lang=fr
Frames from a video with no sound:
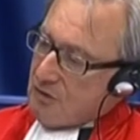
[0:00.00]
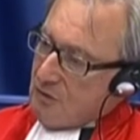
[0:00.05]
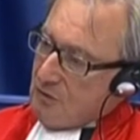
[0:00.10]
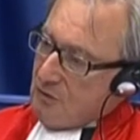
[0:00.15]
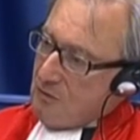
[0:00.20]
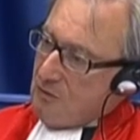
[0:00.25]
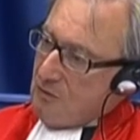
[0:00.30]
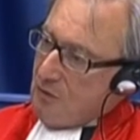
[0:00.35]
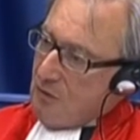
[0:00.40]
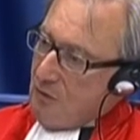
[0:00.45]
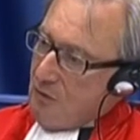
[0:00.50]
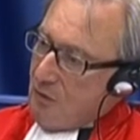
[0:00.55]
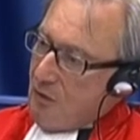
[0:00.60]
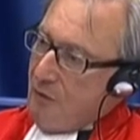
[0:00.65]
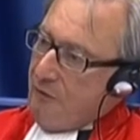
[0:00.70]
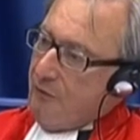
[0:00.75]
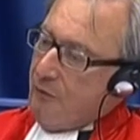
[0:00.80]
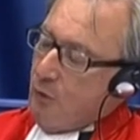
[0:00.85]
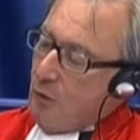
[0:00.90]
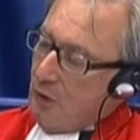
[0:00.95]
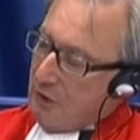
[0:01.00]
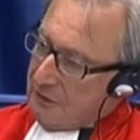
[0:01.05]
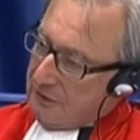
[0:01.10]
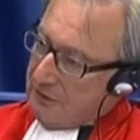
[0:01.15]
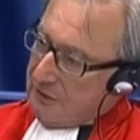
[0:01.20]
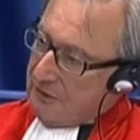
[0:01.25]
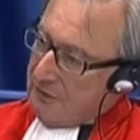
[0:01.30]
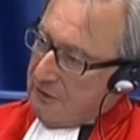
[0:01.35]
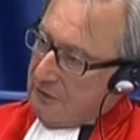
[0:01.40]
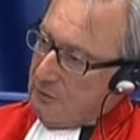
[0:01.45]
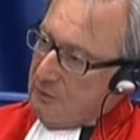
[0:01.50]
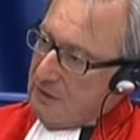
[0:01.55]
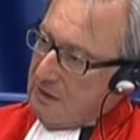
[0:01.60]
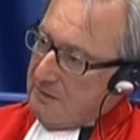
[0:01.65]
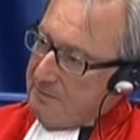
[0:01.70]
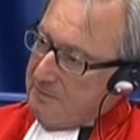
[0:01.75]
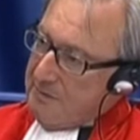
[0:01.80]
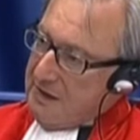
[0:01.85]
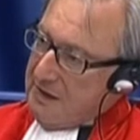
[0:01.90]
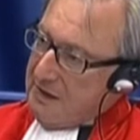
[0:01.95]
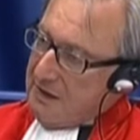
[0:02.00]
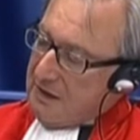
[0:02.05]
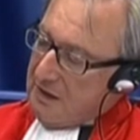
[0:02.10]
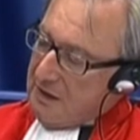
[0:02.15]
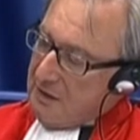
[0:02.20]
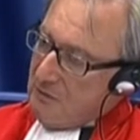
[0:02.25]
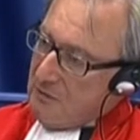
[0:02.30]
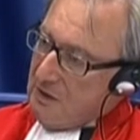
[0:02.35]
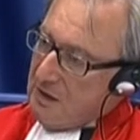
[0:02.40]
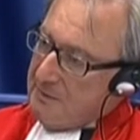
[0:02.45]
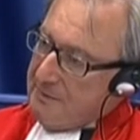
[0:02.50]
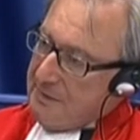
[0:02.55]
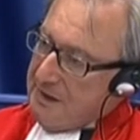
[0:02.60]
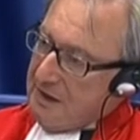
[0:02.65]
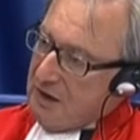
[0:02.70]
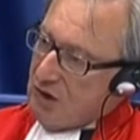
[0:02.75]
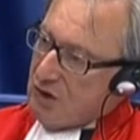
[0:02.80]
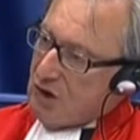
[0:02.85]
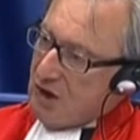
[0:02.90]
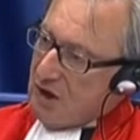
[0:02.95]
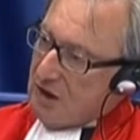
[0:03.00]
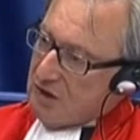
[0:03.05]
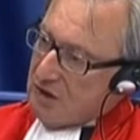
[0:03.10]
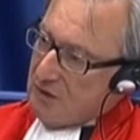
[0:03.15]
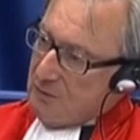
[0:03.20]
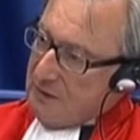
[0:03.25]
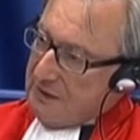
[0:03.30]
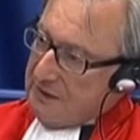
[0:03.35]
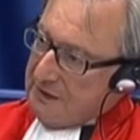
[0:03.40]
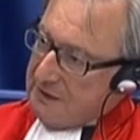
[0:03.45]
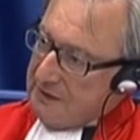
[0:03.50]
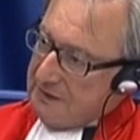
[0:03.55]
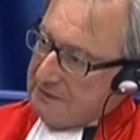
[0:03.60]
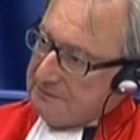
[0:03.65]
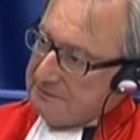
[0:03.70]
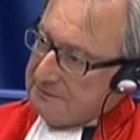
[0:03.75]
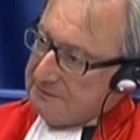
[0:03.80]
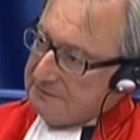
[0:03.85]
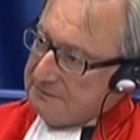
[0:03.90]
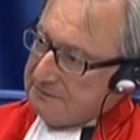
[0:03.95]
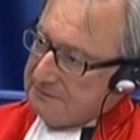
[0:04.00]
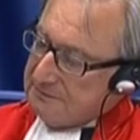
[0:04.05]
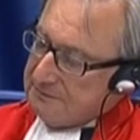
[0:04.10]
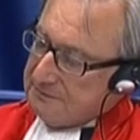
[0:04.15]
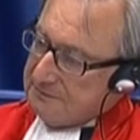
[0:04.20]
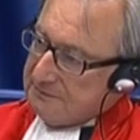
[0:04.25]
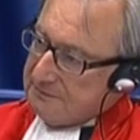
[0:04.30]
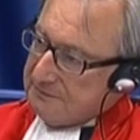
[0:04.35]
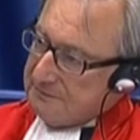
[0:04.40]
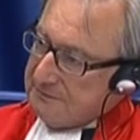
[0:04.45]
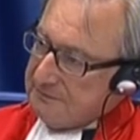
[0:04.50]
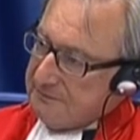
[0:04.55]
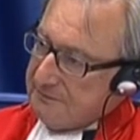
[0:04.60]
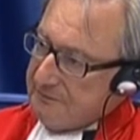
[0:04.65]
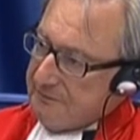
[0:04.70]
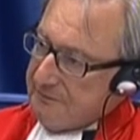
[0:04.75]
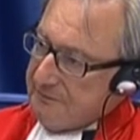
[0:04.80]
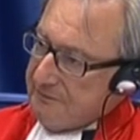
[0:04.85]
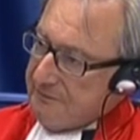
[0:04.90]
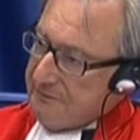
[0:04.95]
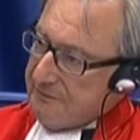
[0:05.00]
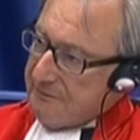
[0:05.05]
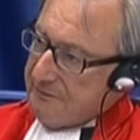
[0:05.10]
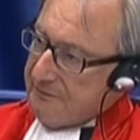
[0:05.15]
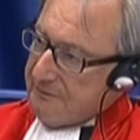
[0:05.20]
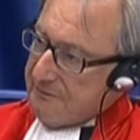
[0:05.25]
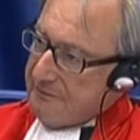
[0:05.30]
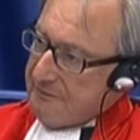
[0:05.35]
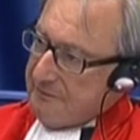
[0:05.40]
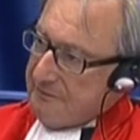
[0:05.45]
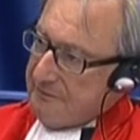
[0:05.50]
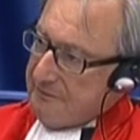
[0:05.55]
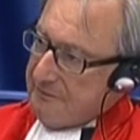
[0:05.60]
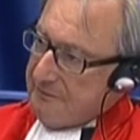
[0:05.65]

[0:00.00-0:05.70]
crois pouvoir comprendre que vous êtes tout à fait conscient de la teneur de